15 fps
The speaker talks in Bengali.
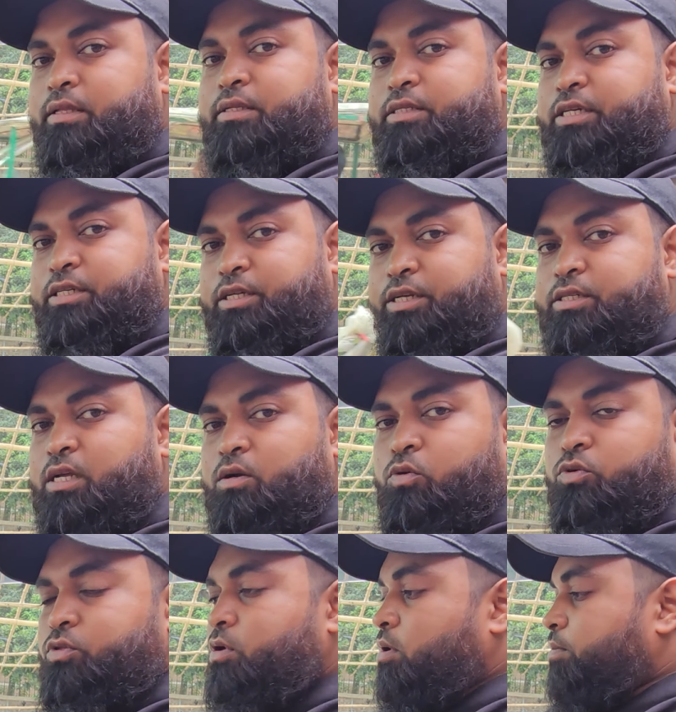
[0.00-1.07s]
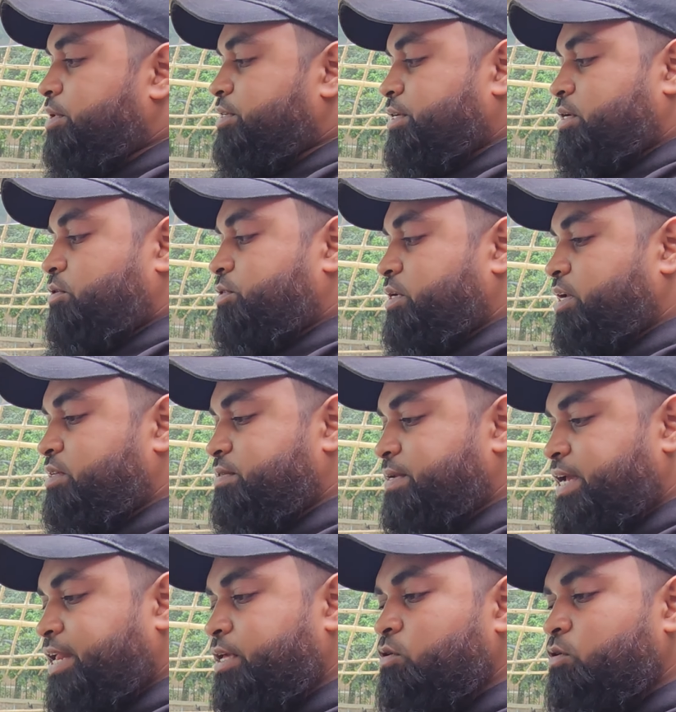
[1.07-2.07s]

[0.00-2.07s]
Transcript: যে জিনিসটা করতে হবে সেটা হচ্ছে স্টিয়ারিং